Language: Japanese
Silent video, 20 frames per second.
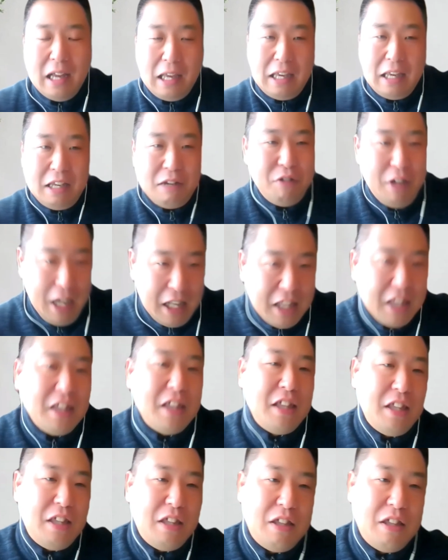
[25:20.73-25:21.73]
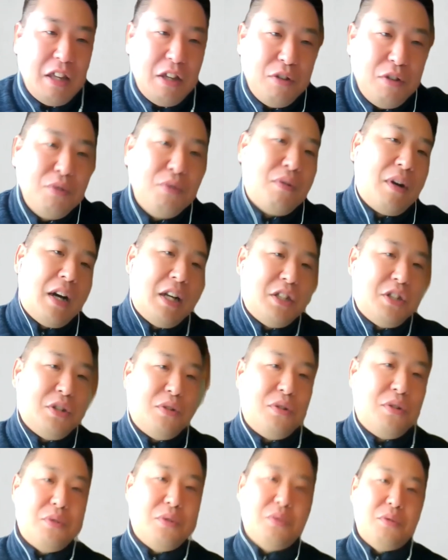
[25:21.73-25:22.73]
いるなっていうのが
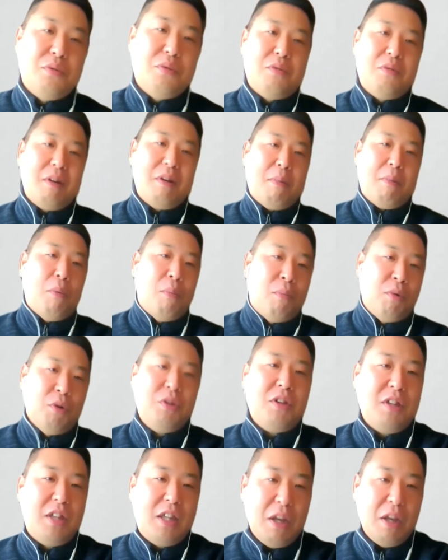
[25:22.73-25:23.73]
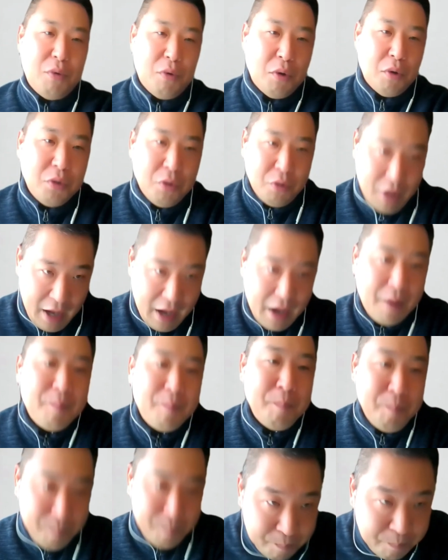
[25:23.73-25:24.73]
ちょっとやっぱ思ってることで、
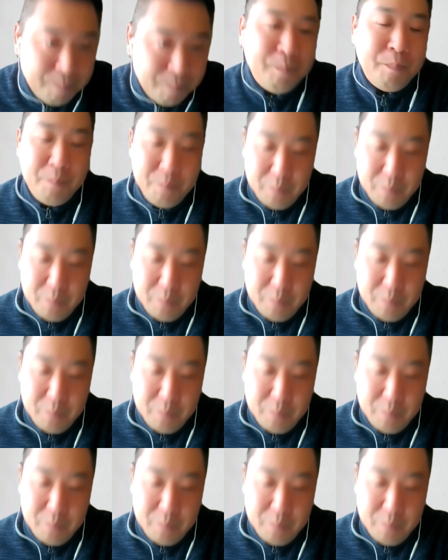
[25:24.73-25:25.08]
うん、